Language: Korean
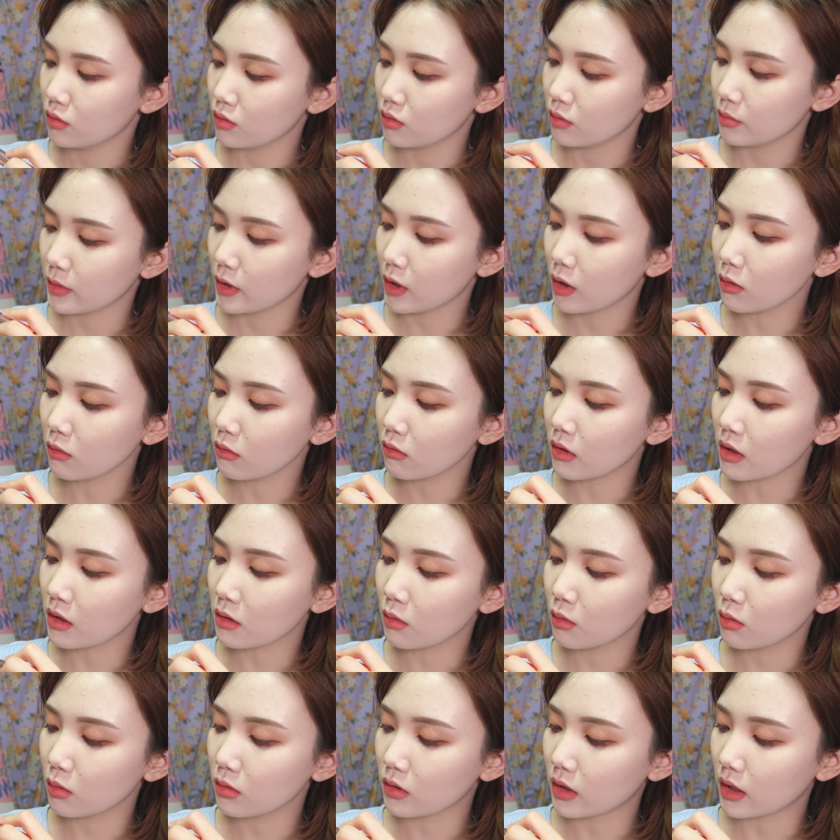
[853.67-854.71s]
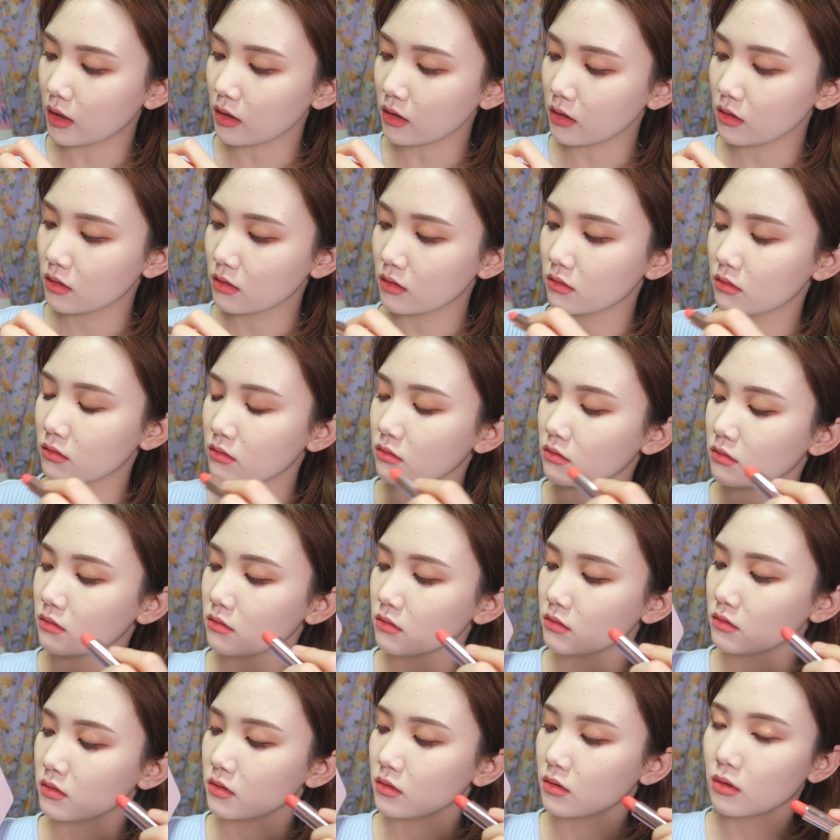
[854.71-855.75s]
좀 형광 코랄?
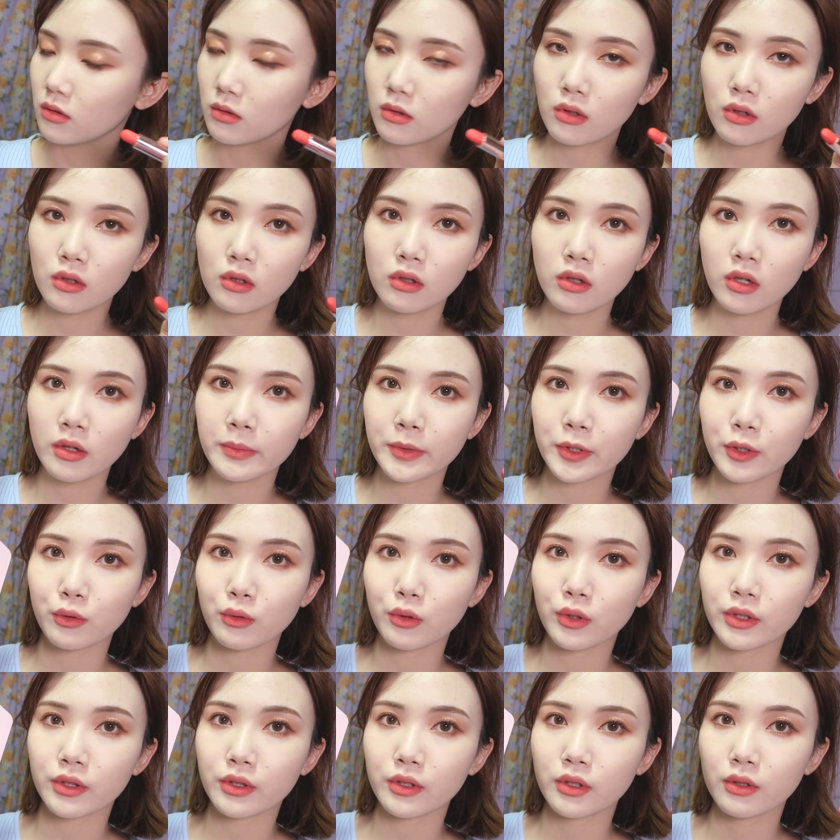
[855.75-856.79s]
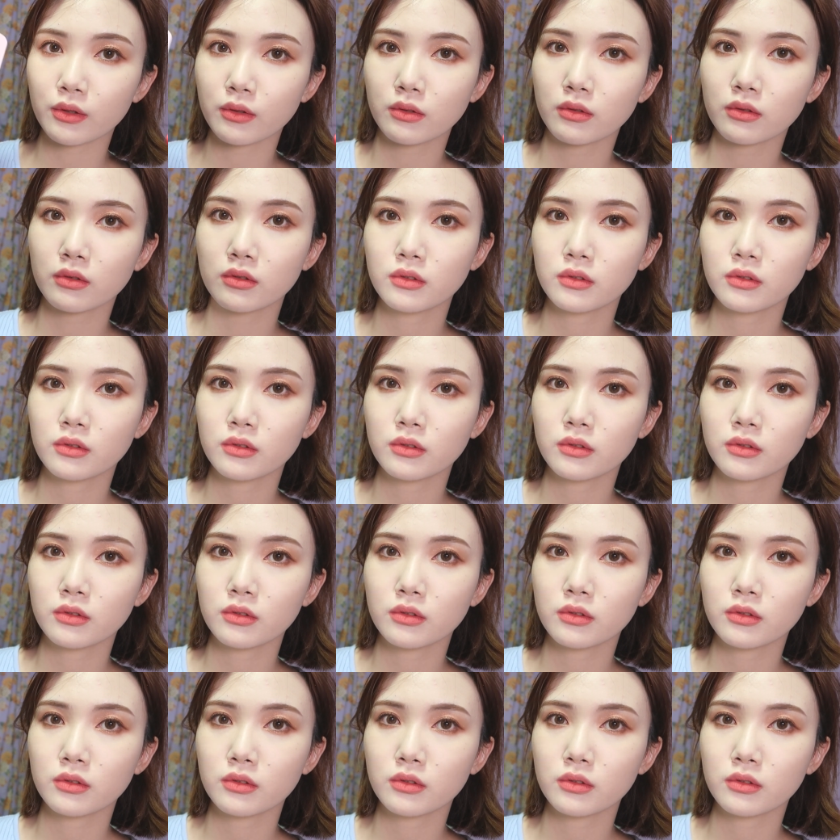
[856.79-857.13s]
그런 컬러감인 것 같아요.